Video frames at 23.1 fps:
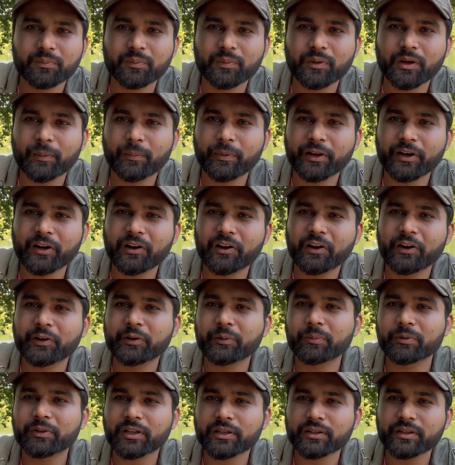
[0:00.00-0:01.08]
हमारे रिलेटिव
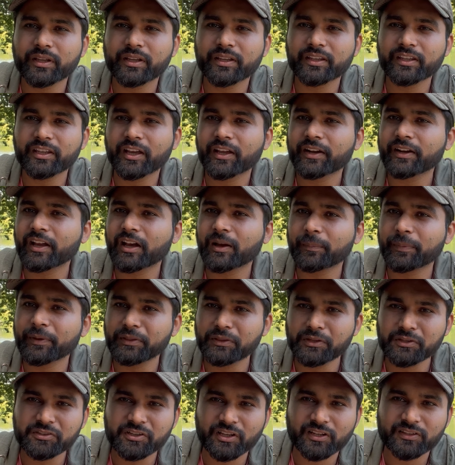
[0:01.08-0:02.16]
बताते हैं कि यार यहाँ पर
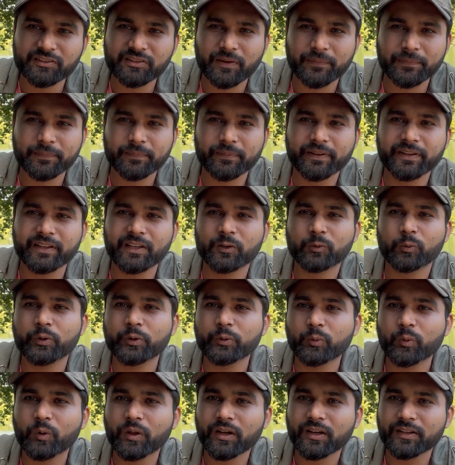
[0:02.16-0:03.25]
इतनी ज़्यादा साफ़ सफाई है कोई
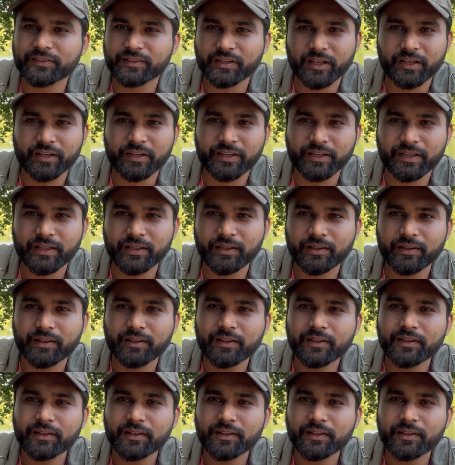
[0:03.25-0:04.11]
कूड़ा कचरा नहीं है